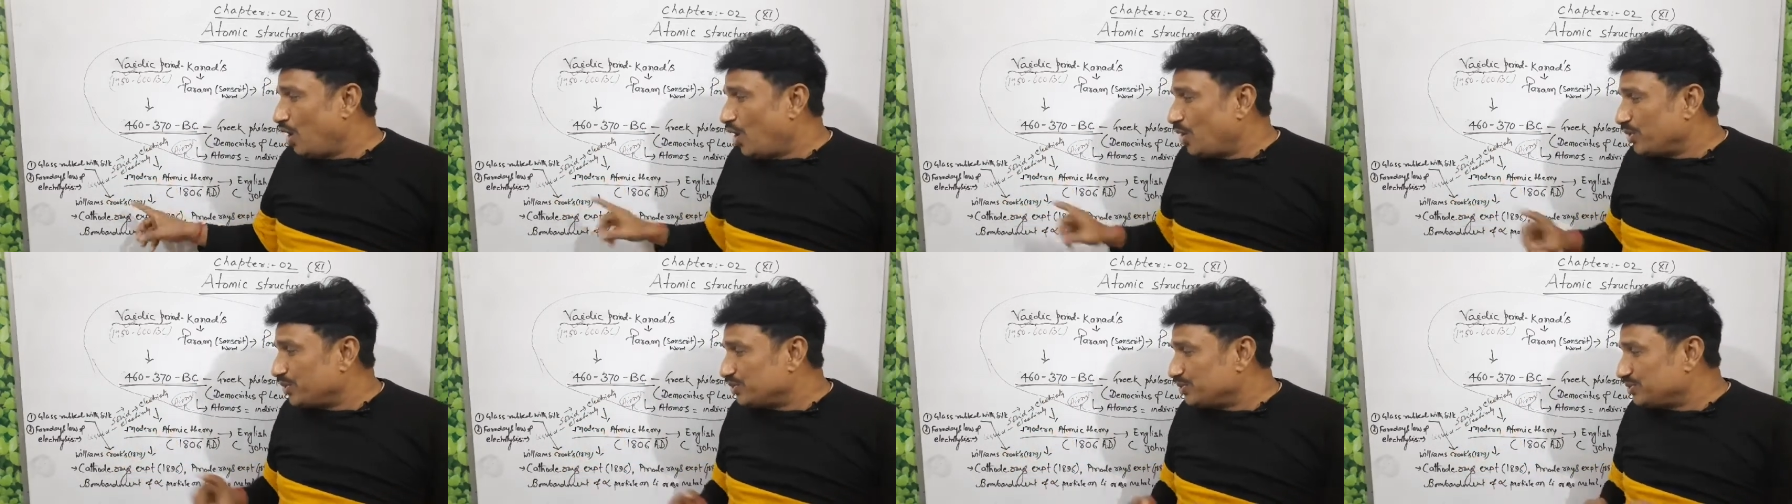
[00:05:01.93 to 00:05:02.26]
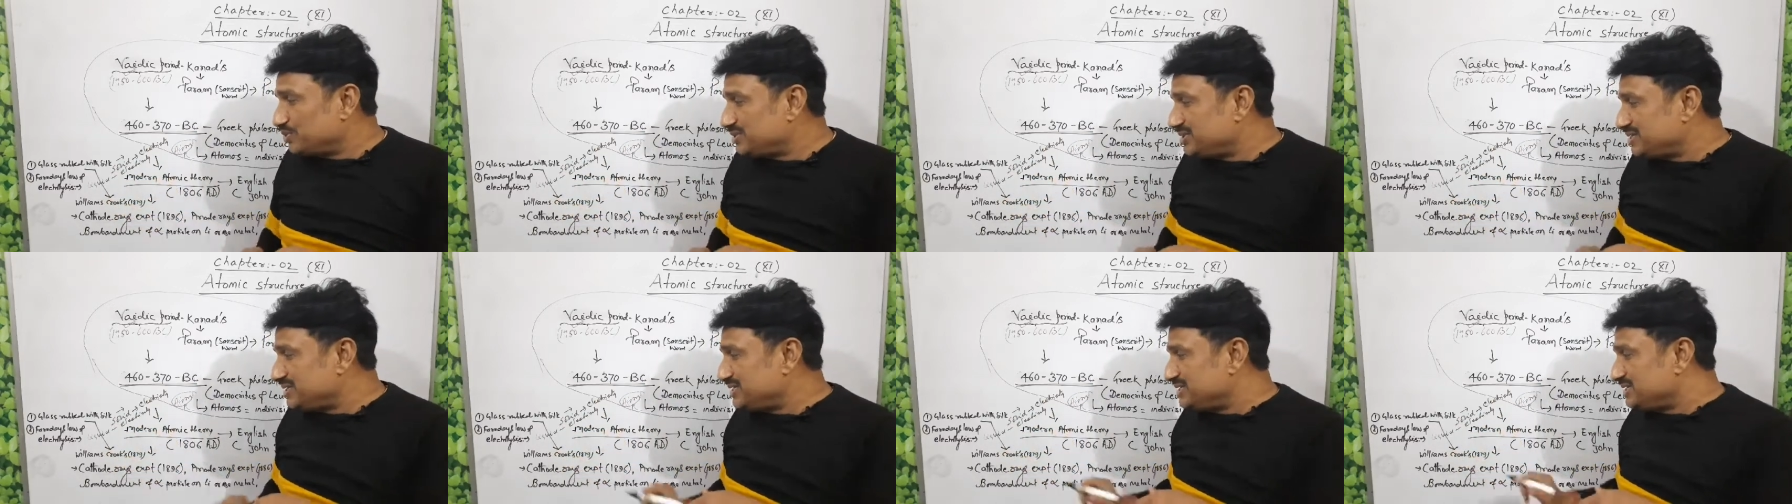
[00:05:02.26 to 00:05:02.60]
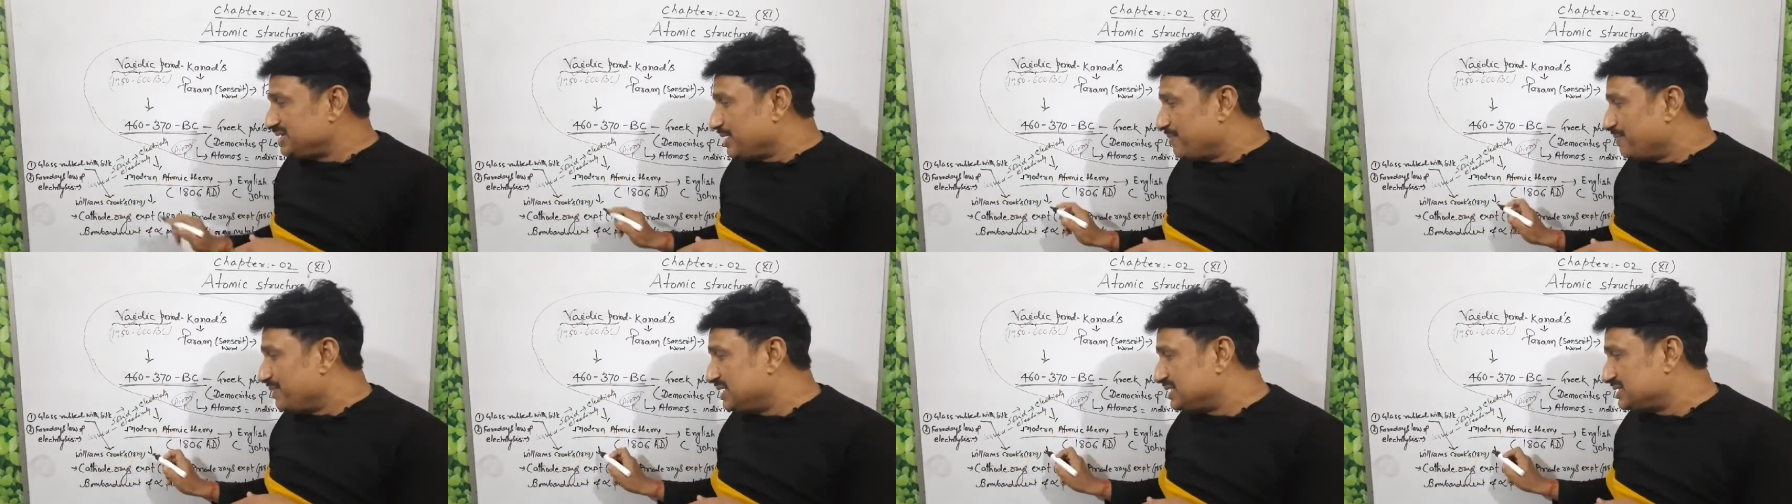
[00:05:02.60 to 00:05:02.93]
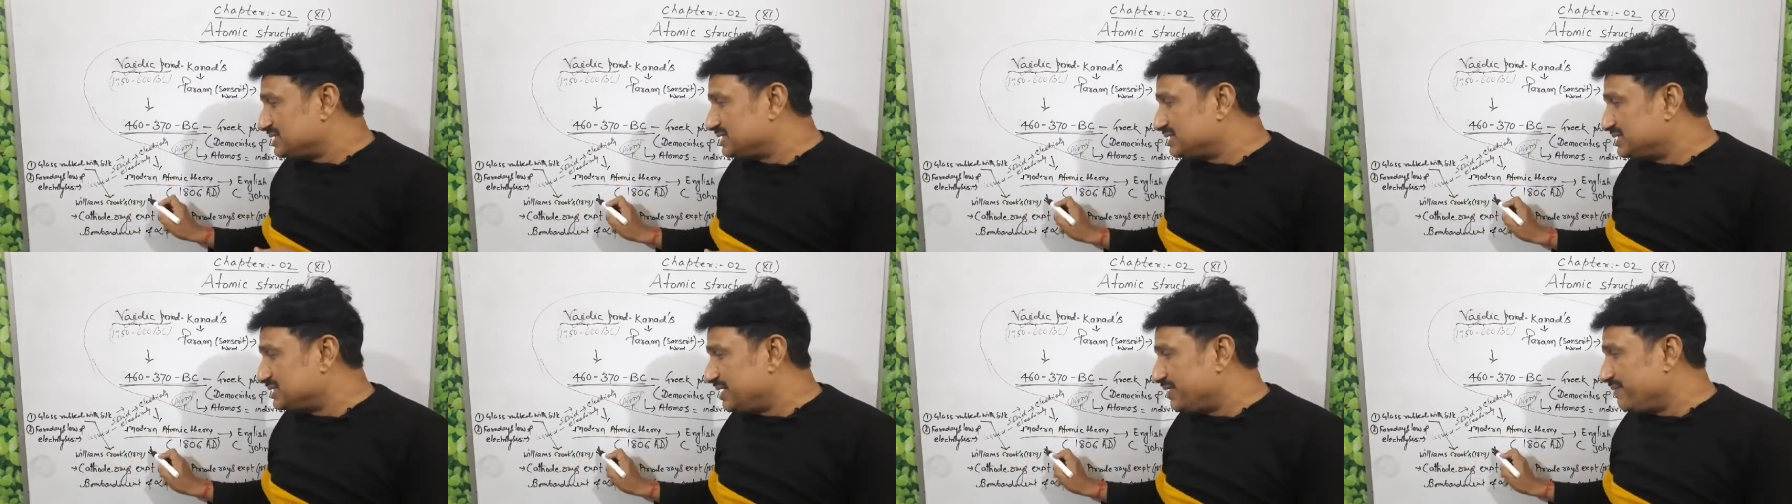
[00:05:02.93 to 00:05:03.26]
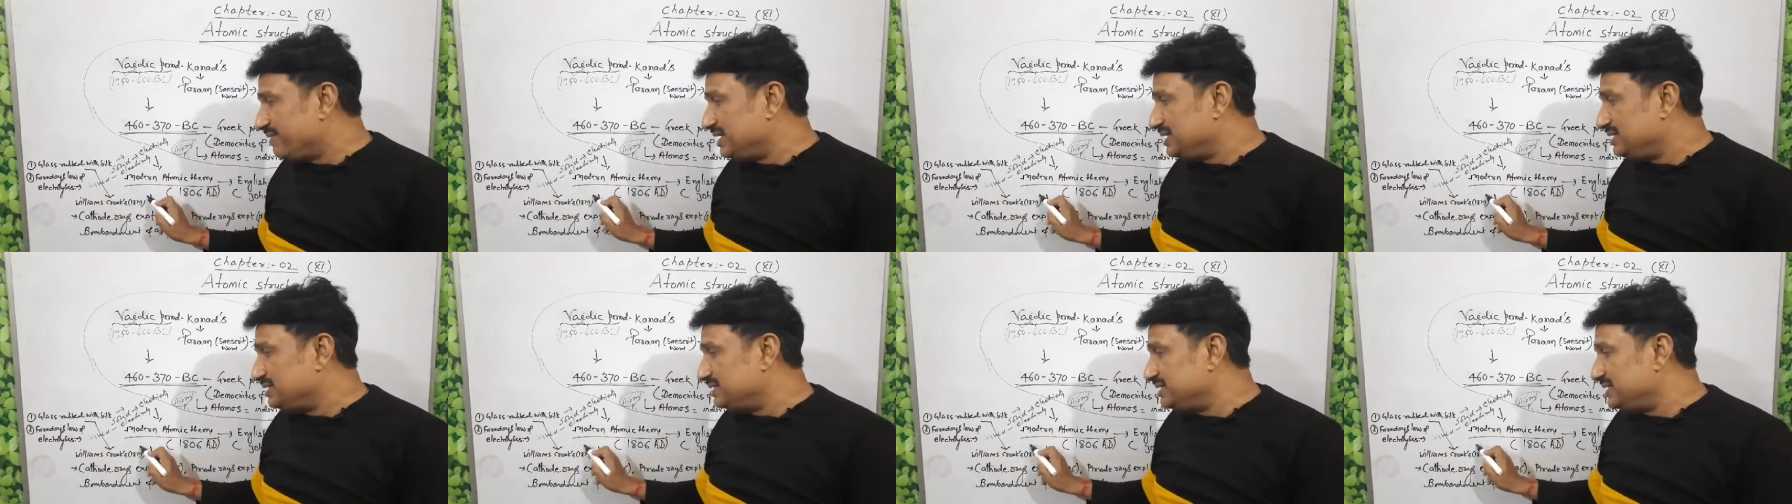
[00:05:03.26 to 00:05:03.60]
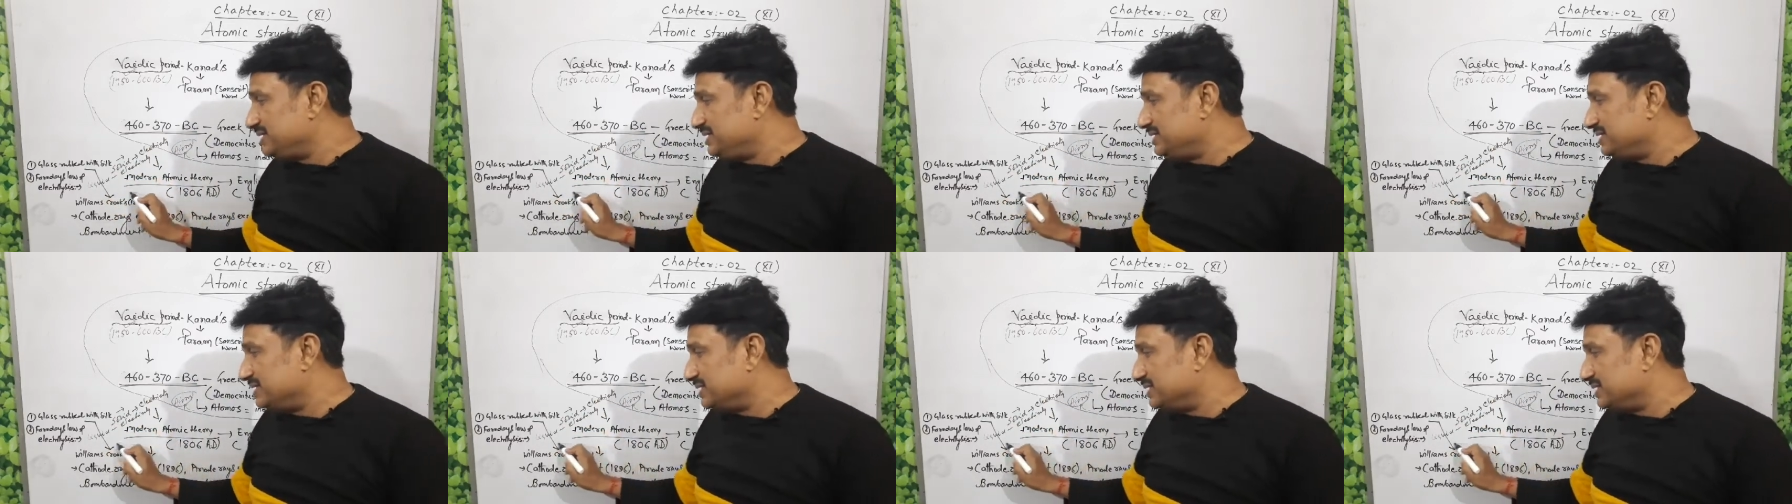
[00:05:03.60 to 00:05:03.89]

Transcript: और उसी समय सेवनटी